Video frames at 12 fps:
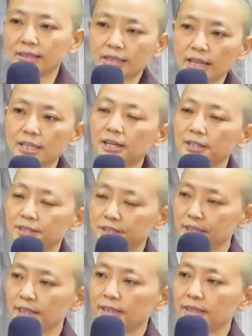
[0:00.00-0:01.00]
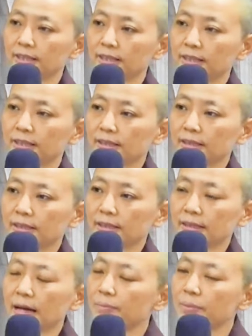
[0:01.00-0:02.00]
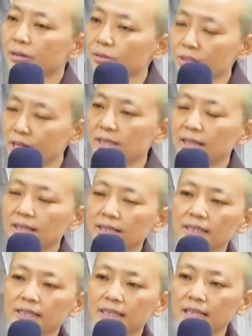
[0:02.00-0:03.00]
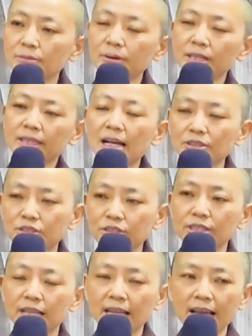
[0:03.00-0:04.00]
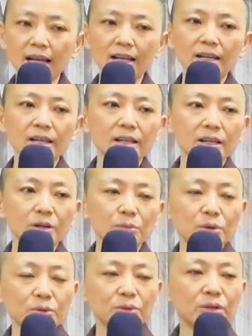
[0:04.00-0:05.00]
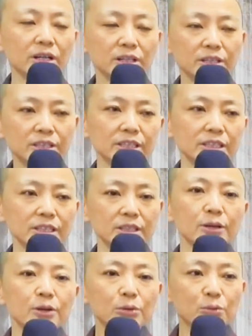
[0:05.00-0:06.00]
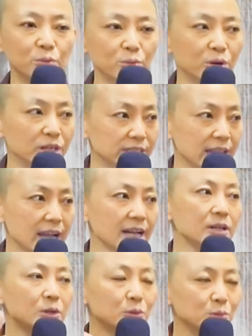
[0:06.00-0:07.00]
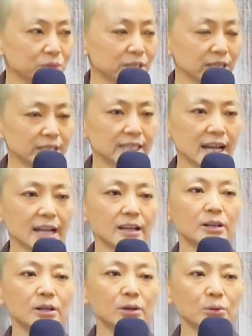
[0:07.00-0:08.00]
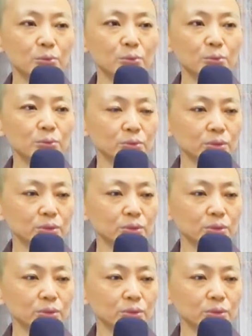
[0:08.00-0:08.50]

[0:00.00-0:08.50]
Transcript: 嗔恨心？他没有嗔恨心，是因为当时怎样？我于尔时无我相、无人相、无